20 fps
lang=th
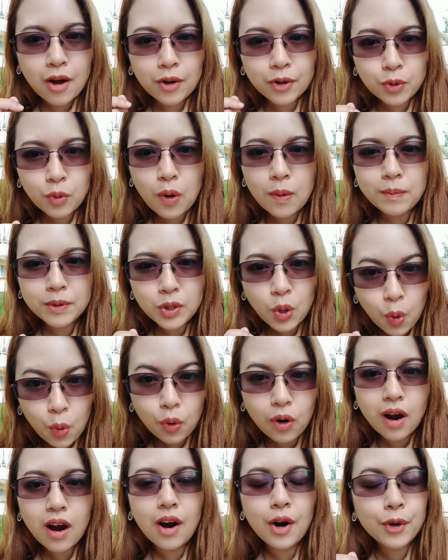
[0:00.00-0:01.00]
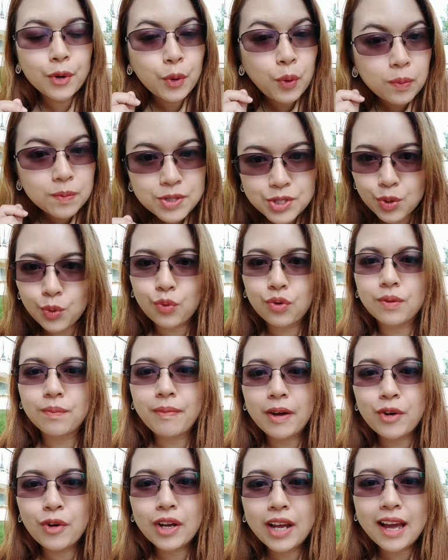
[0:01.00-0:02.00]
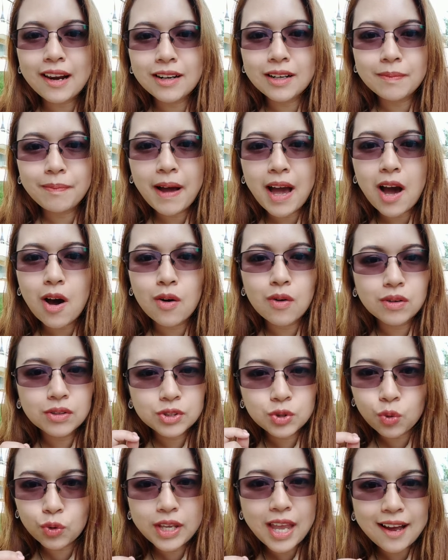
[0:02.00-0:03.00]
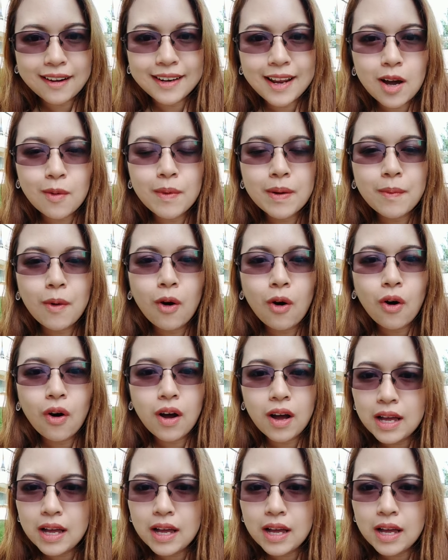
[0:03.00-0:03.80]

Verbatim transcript: ร่วมทุกข์ ร่วมสุขไปด้วยกันหรือเปล่า สุขอย่างเดียวไม่พอ